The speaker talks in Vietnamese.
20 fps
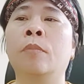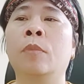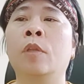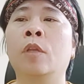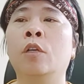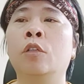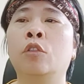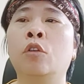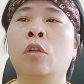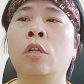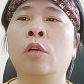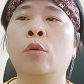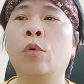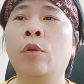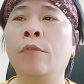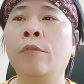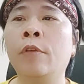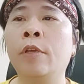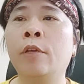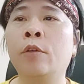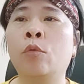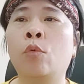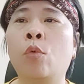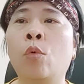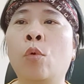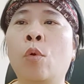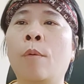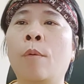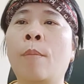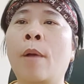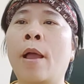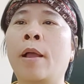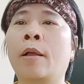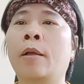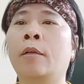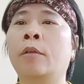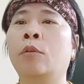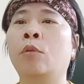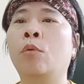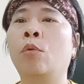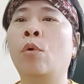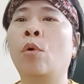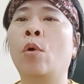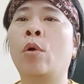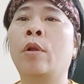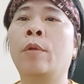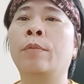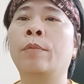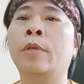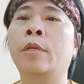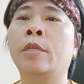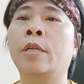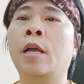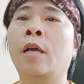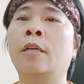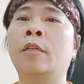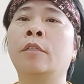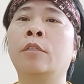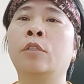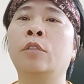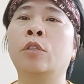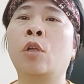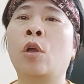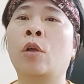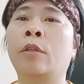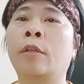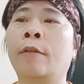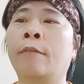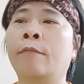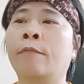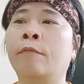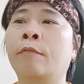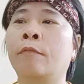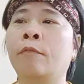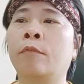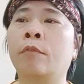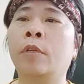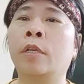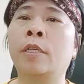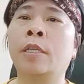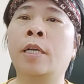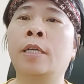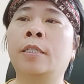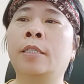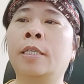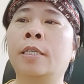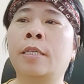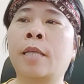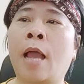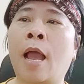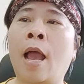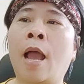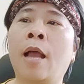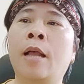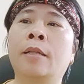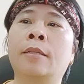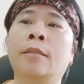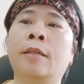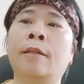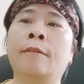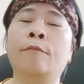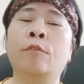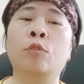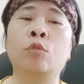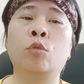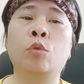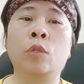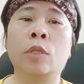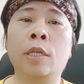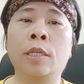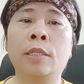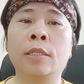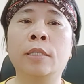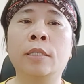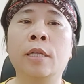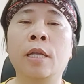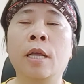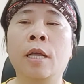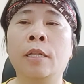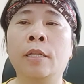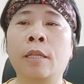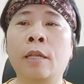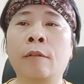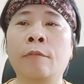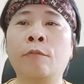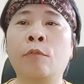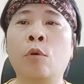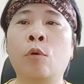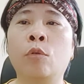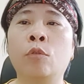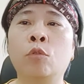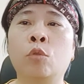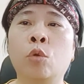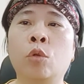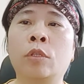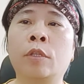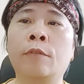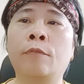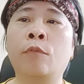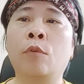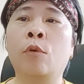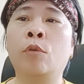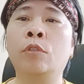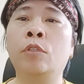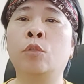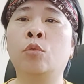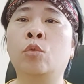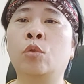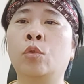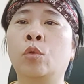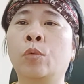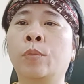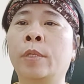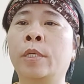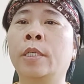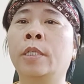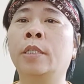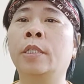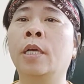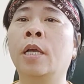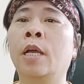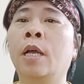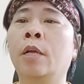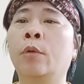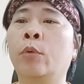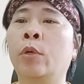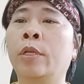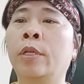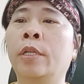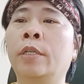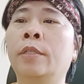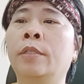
Số lượng ủy viên của các ban của Hội đồng Nhân dân do Hội đồng Nhân dân thị xã, thành phố thuộc tỉnh, thành phố thuộc thành phố trực thuộc trung ương quyết định.